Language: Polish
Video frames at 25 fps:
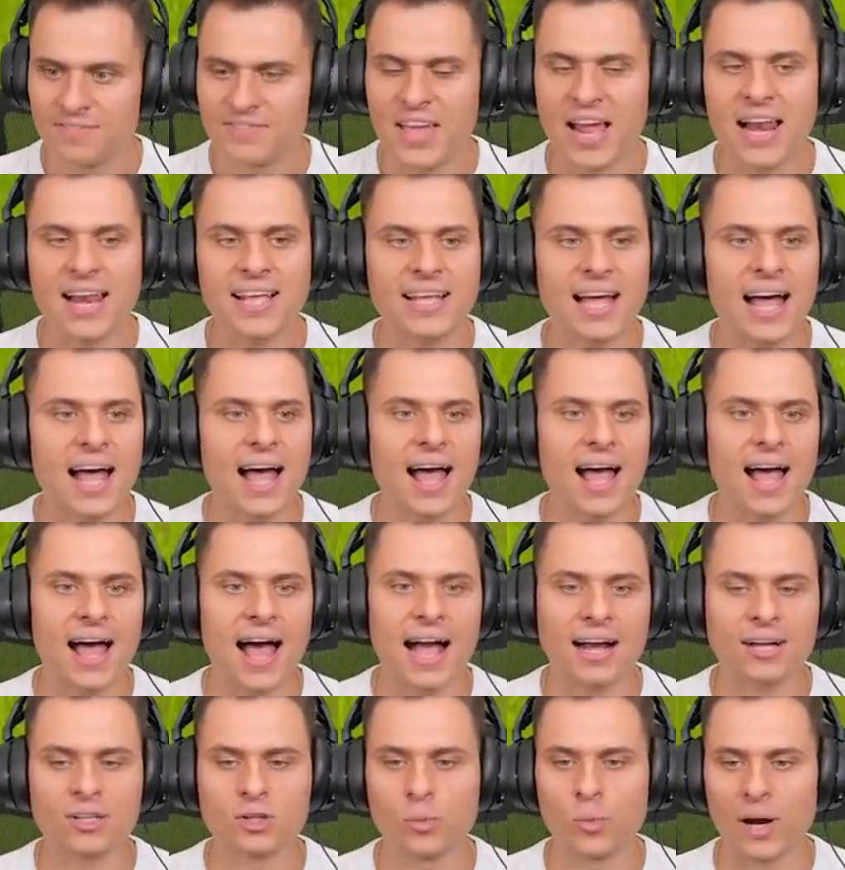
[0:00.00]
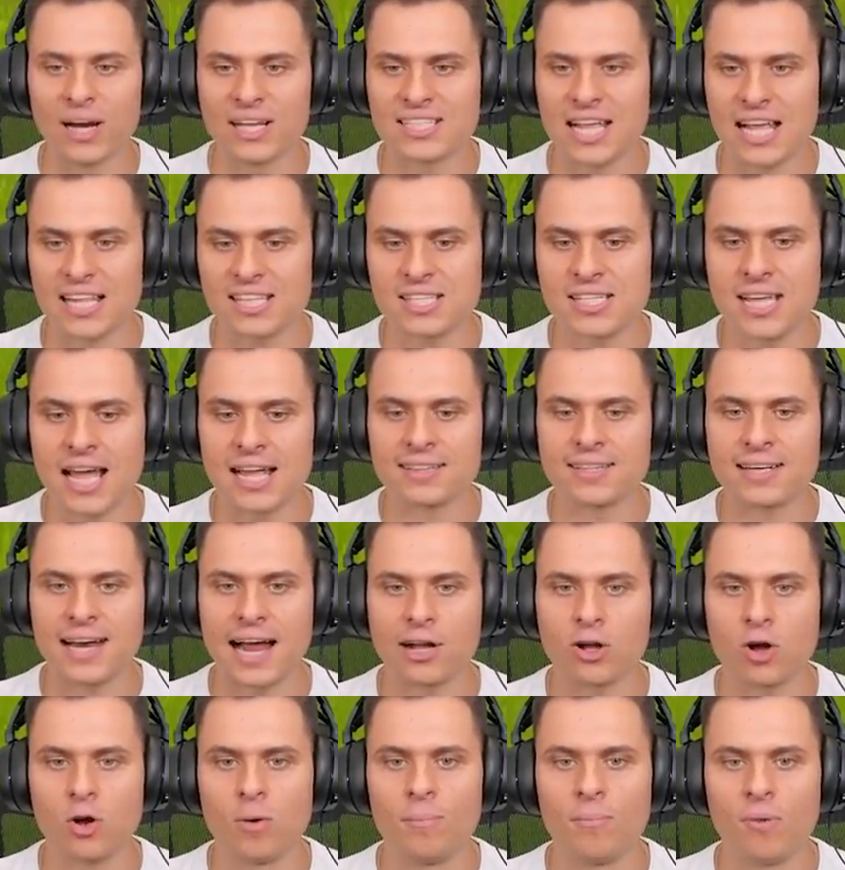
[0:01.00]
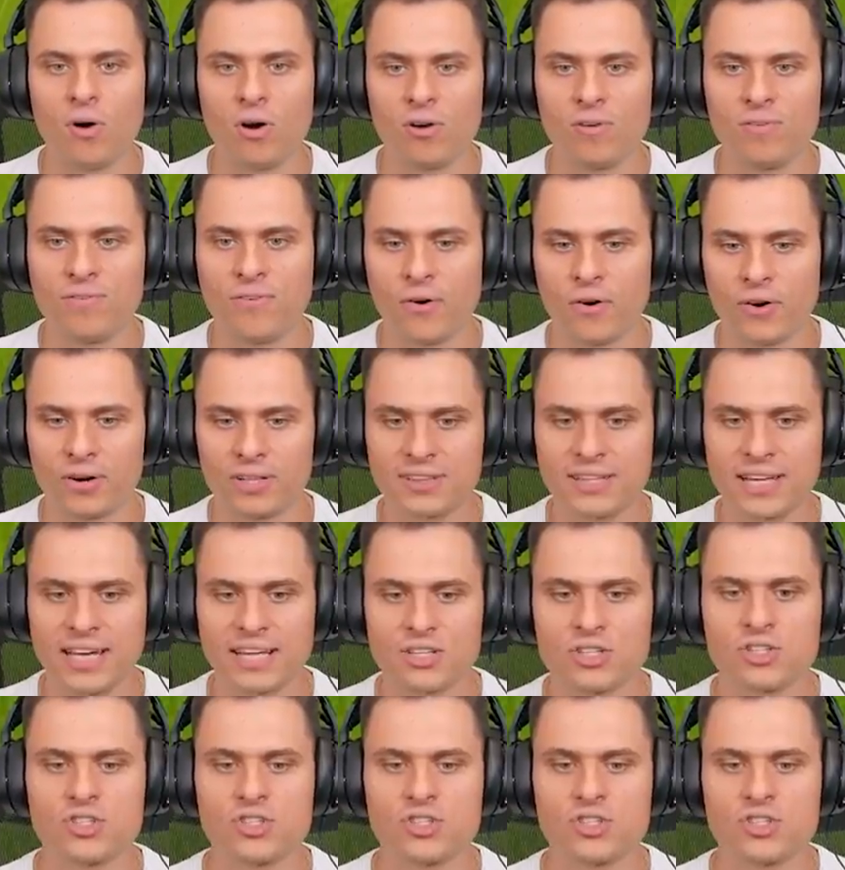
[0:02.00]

Wielka aktualizacja Dragon Ball Fortnite,